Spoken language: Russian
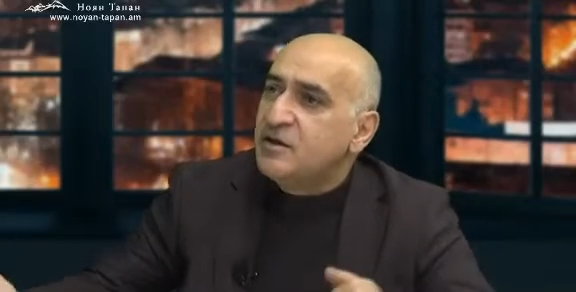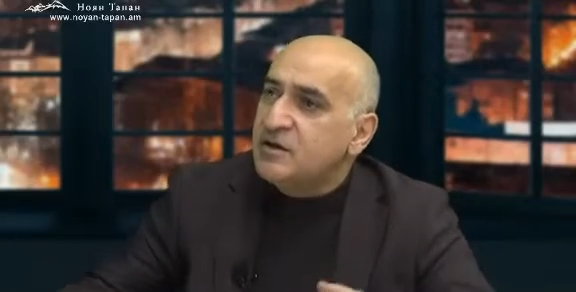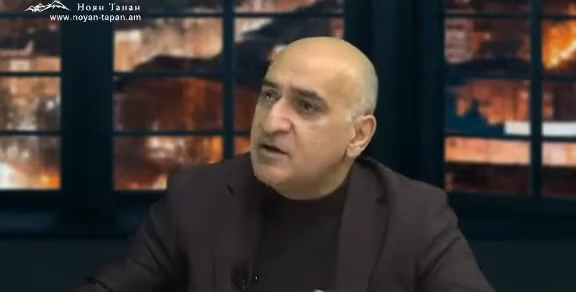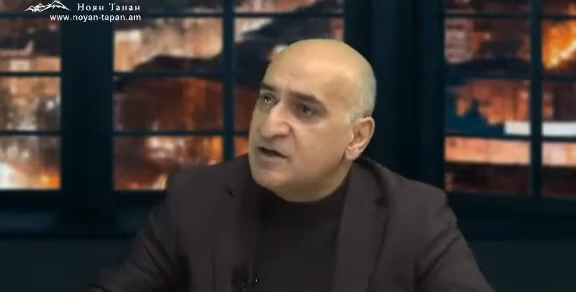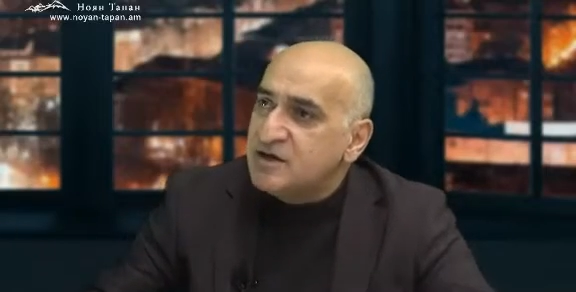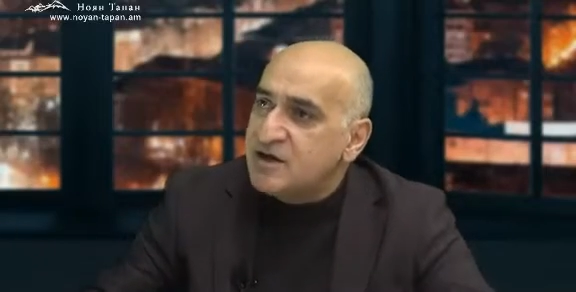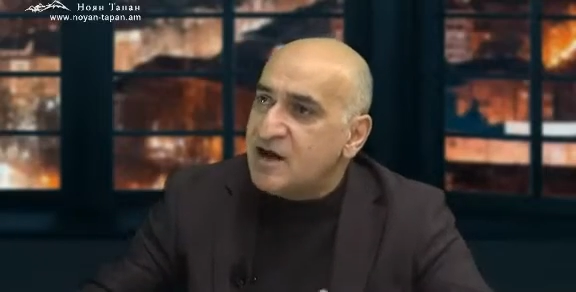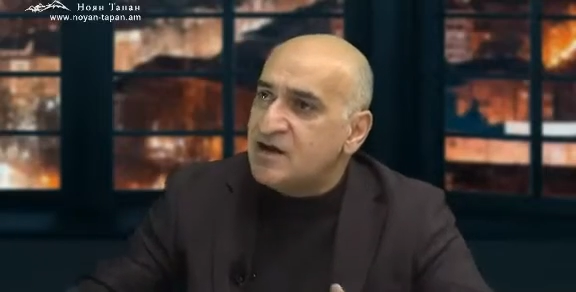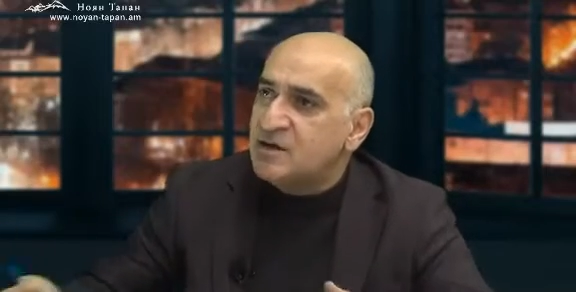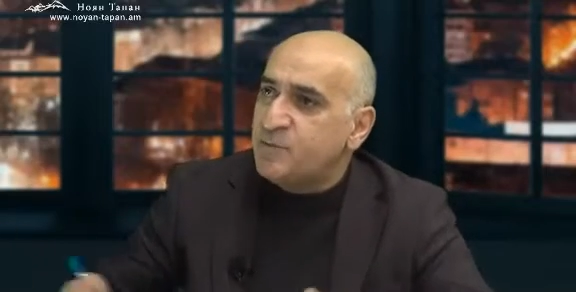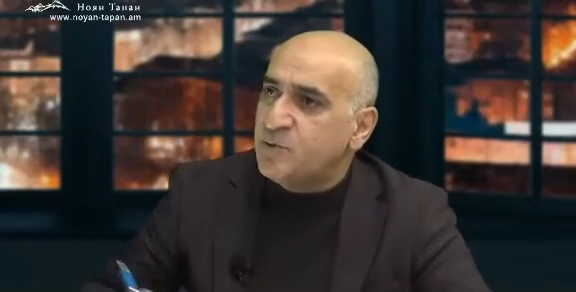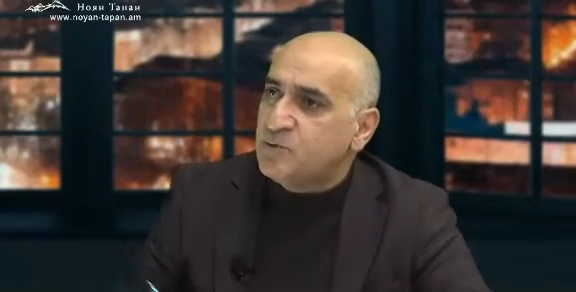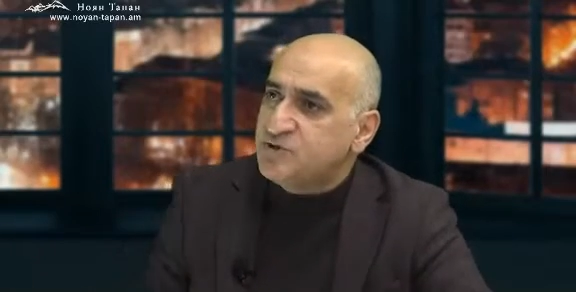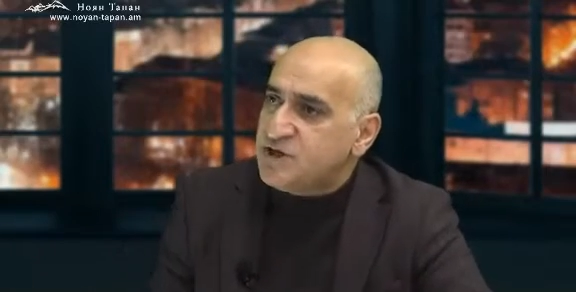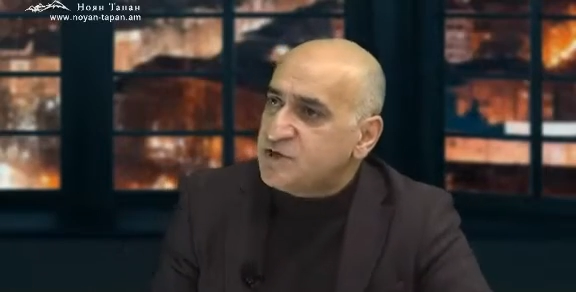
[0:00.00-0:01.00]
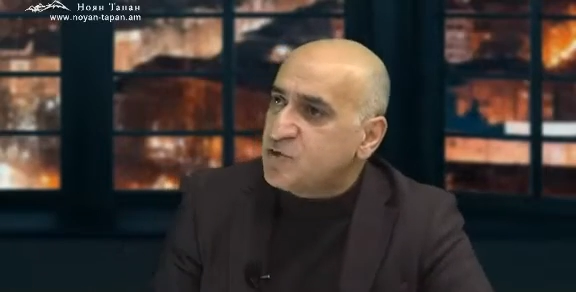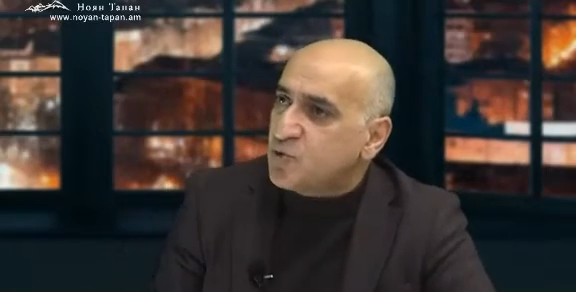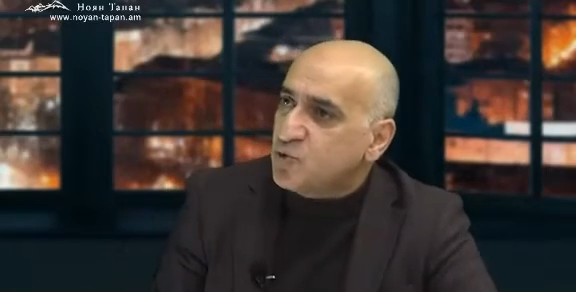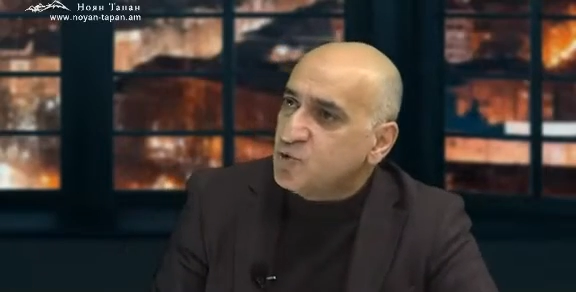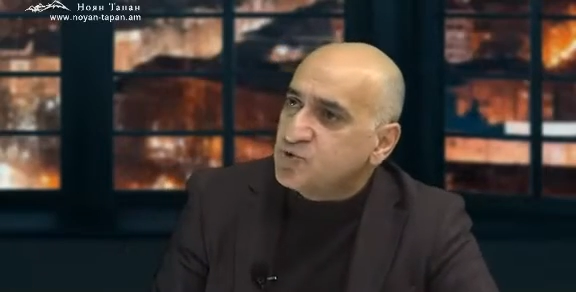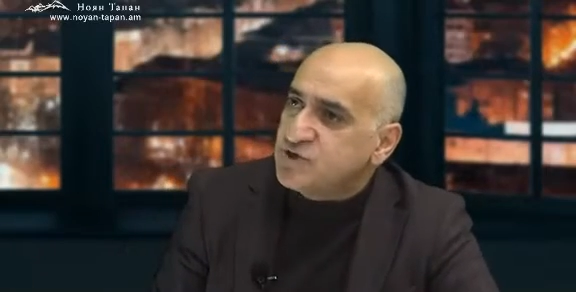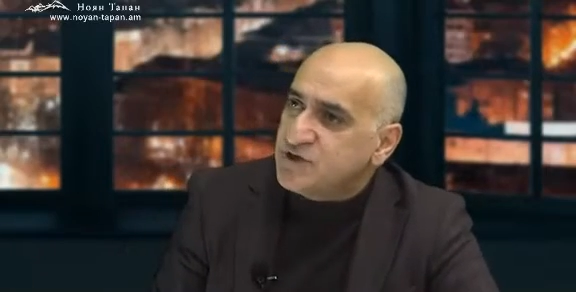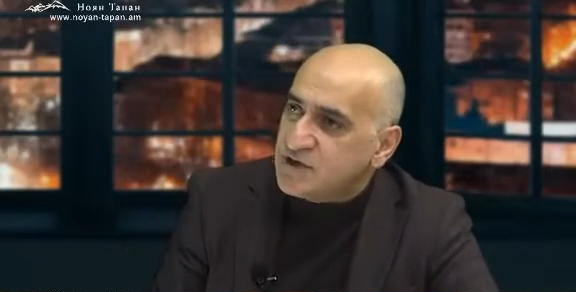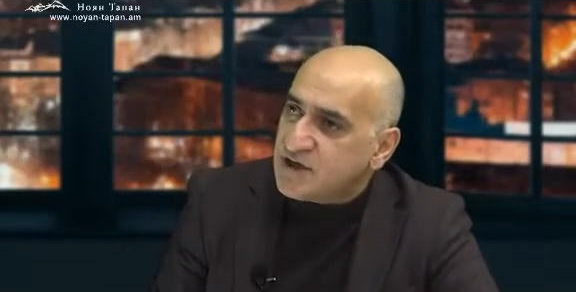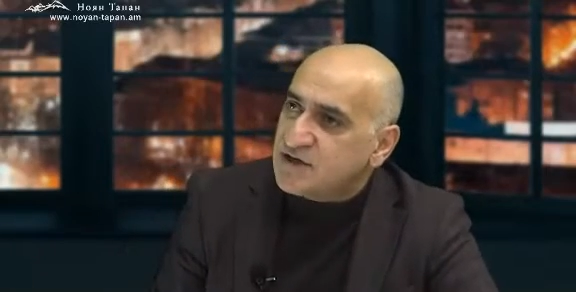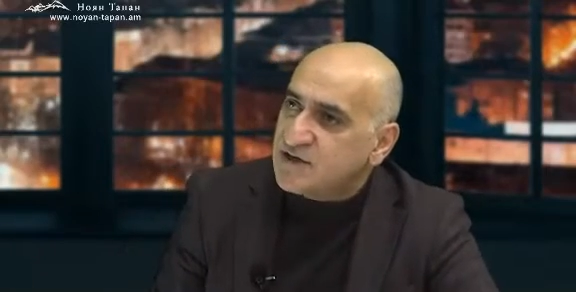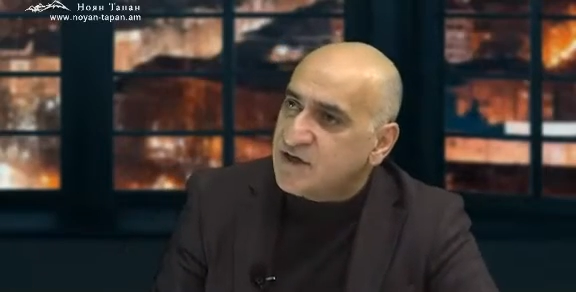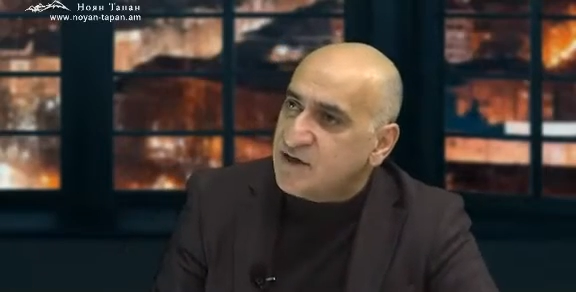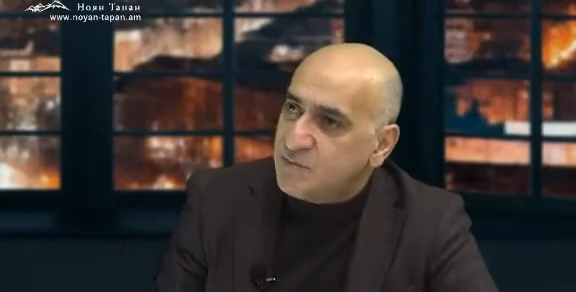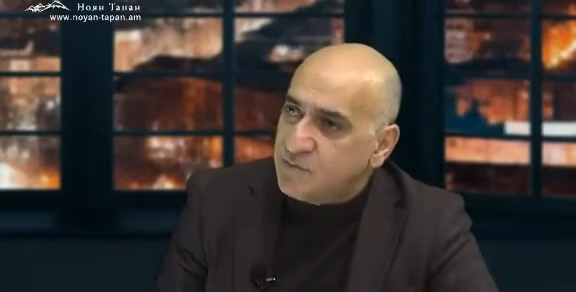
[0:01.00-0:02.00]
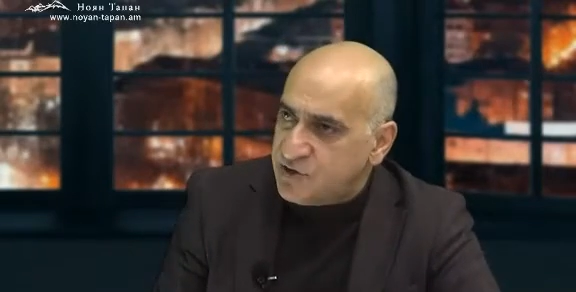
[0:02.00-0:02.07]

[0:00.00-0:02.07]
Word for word: э, легально получать грузы и так далее.